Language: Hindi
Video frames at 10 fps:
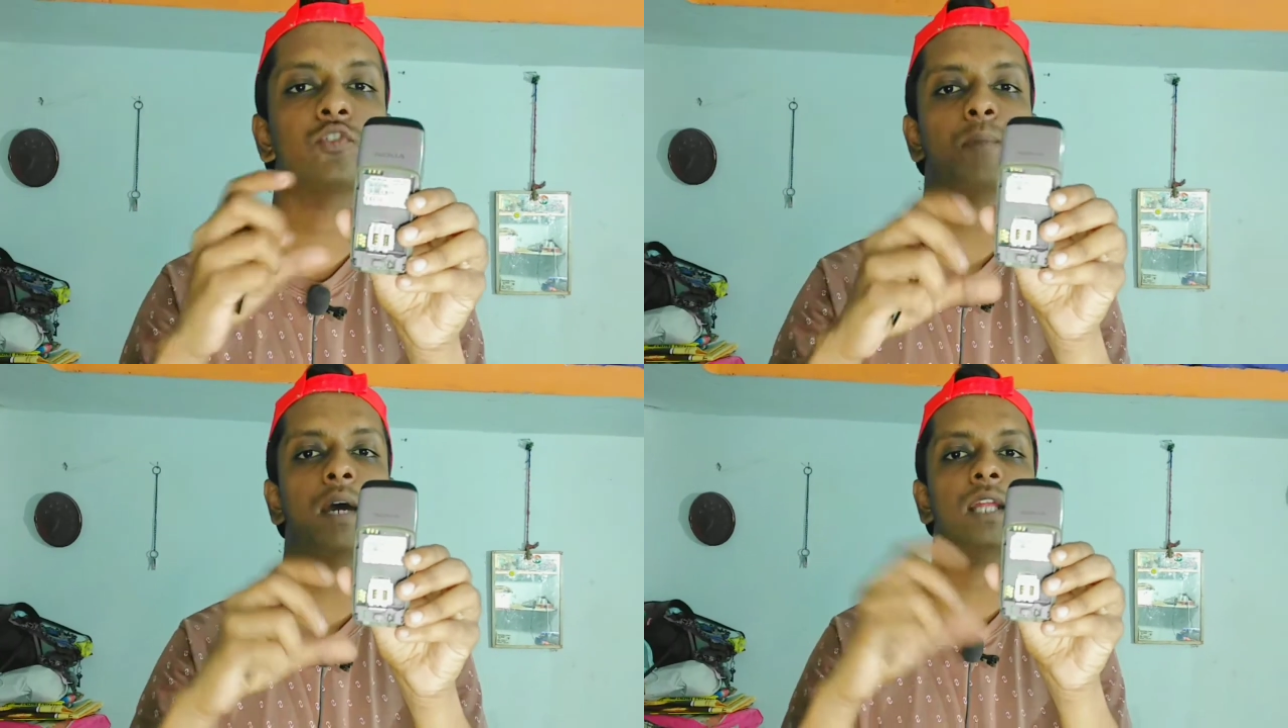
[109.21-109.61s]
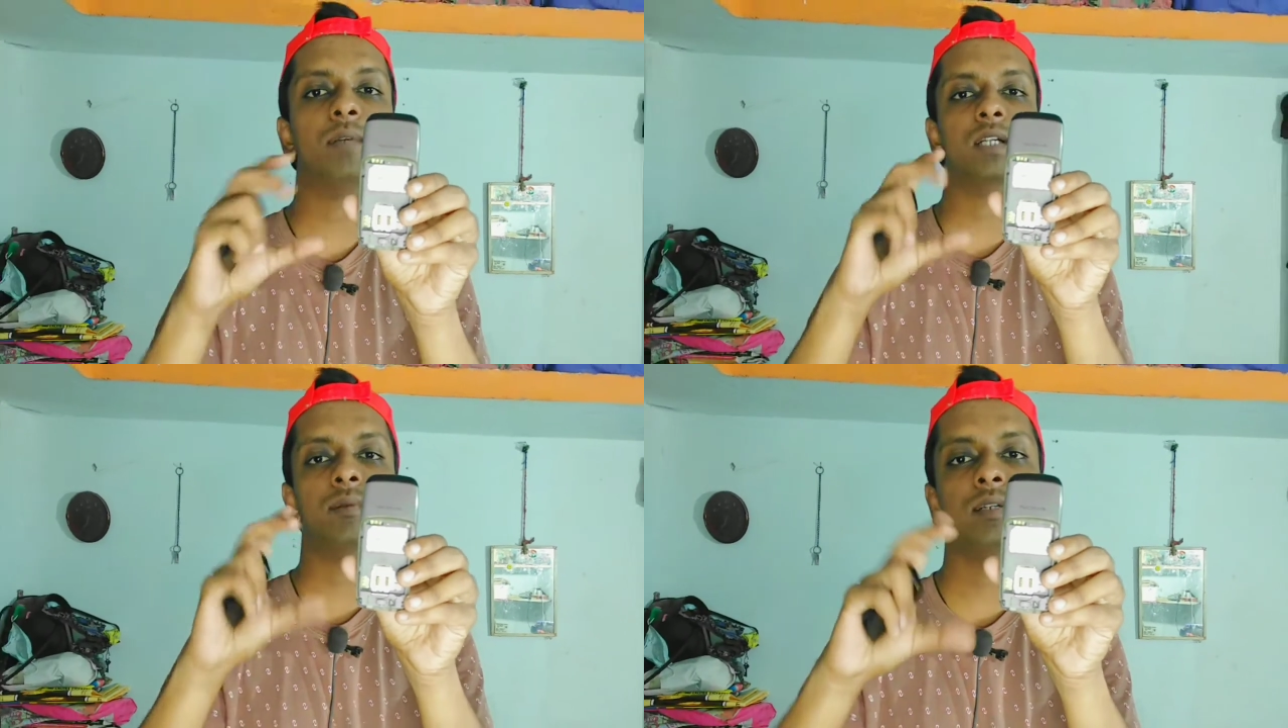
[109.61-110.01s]
पहले बड़ा
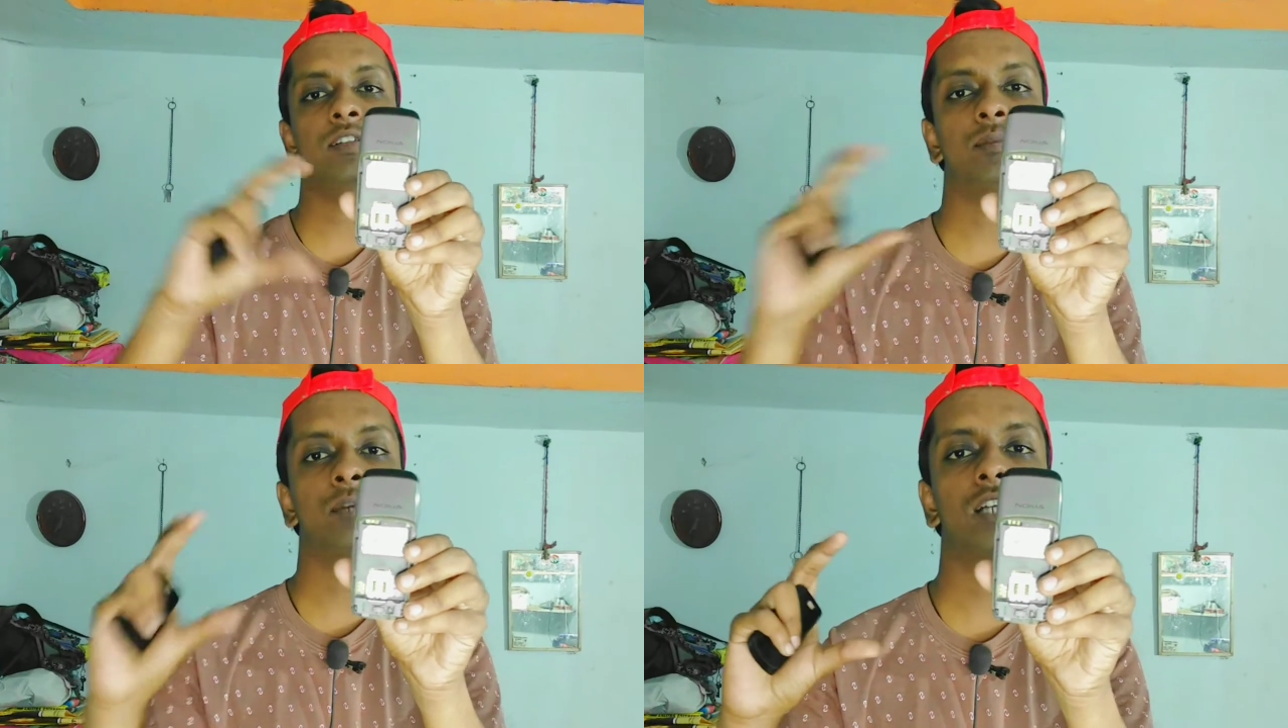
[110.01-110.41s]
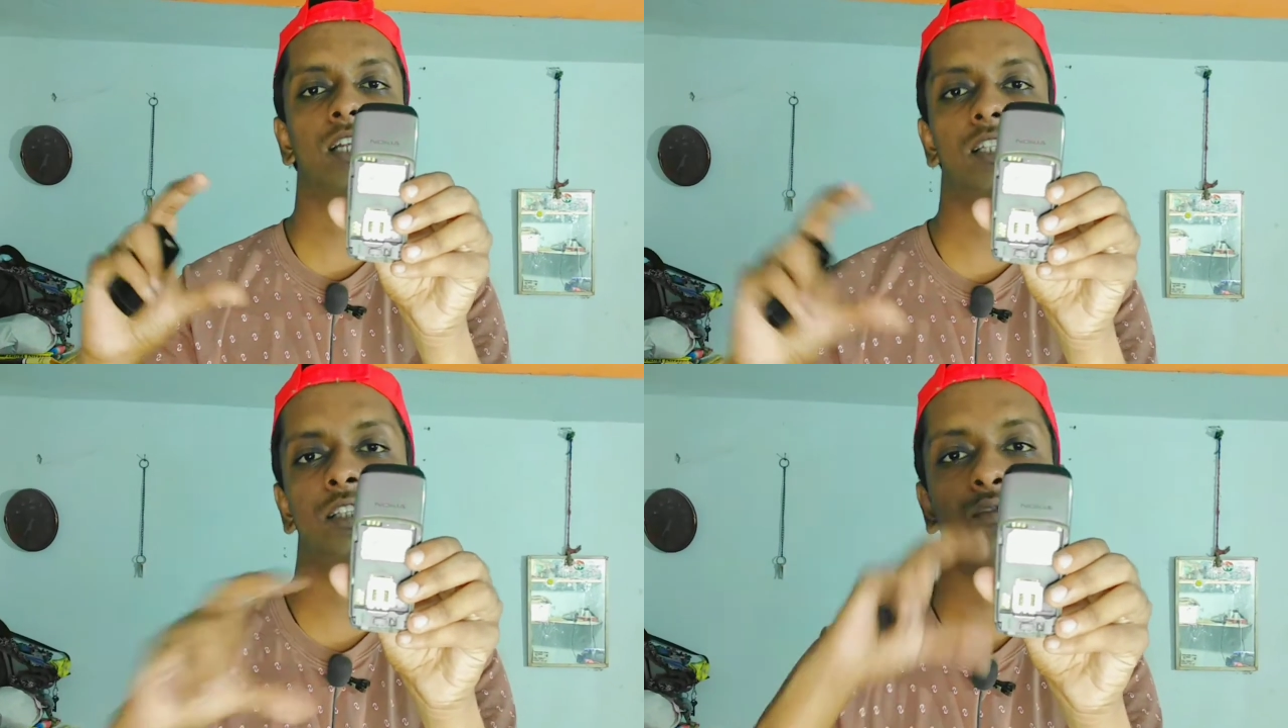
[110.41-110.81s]
बड़ा सिम कार्ड आते
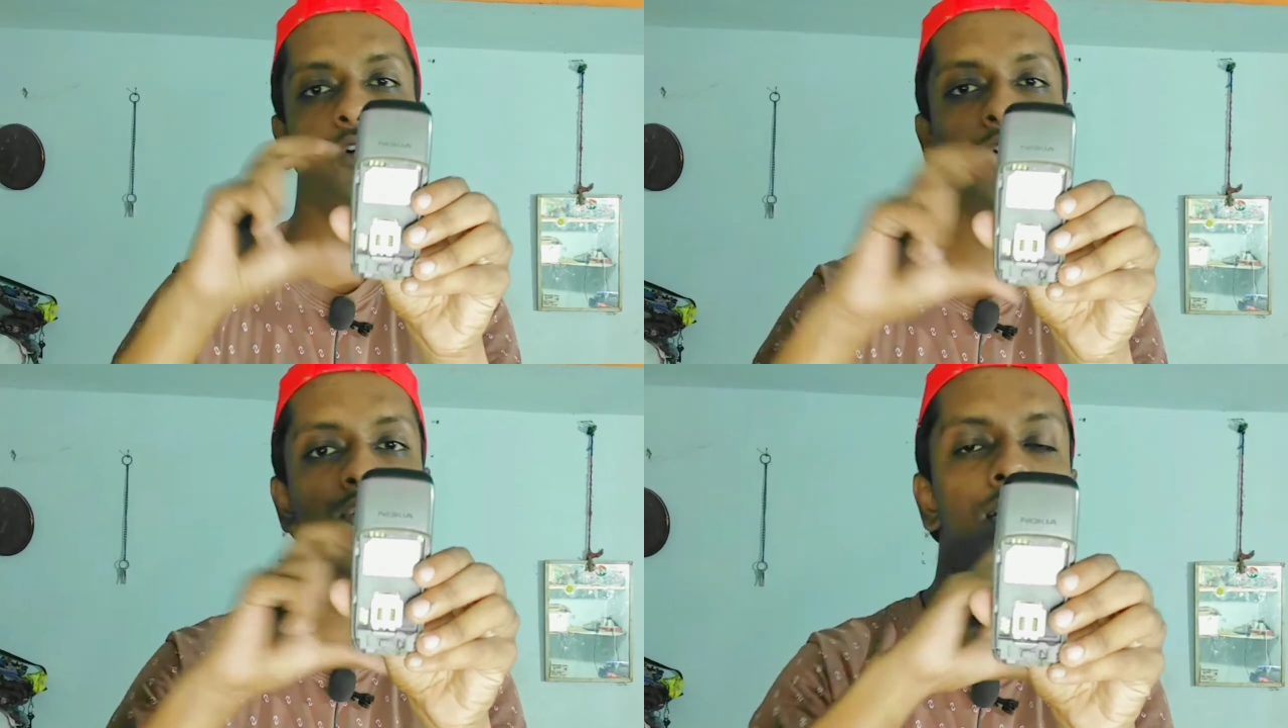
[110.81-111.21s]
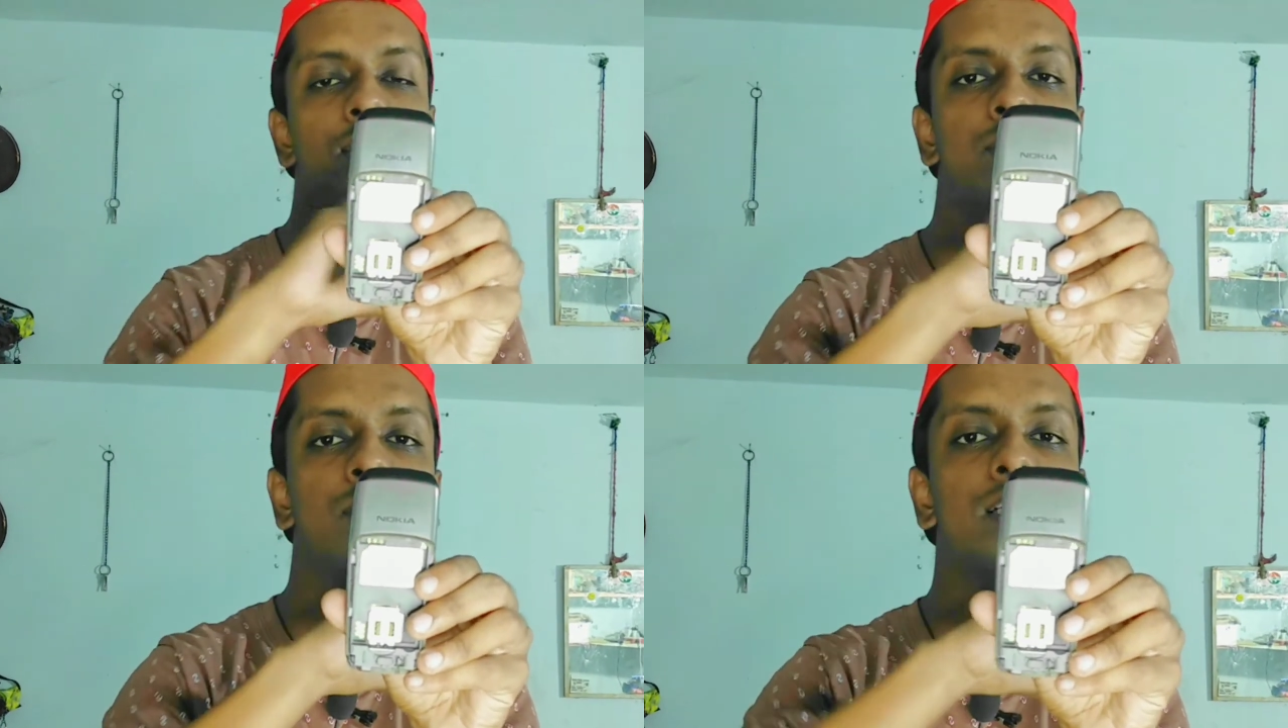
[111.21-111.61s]
थे वो सारे सिम
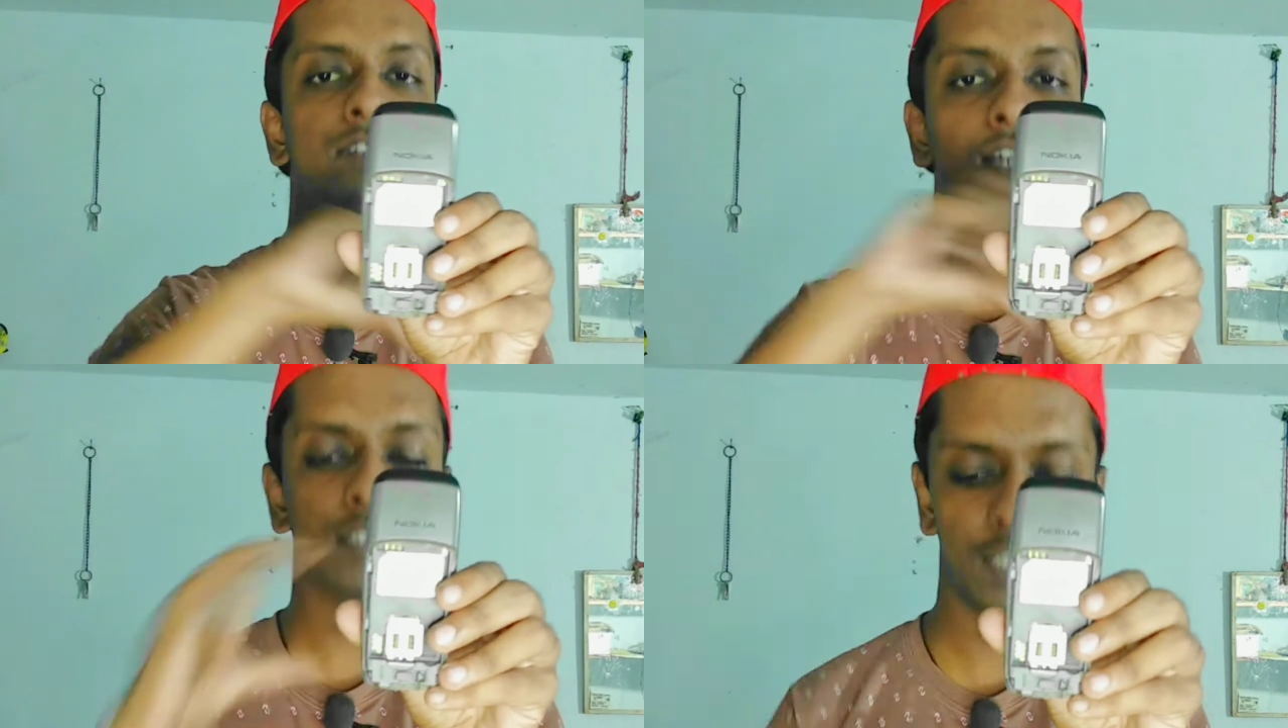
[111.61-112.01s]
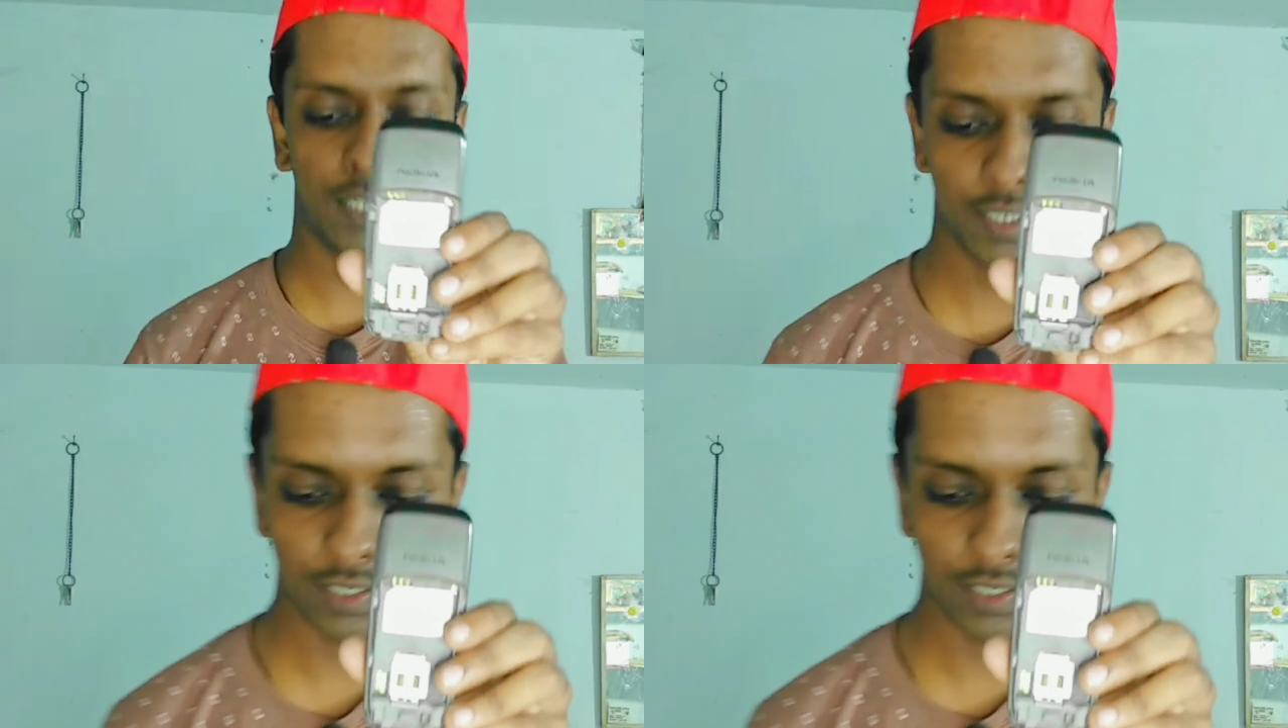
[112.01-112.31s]
कार्ड इसके अंदर लगेंगे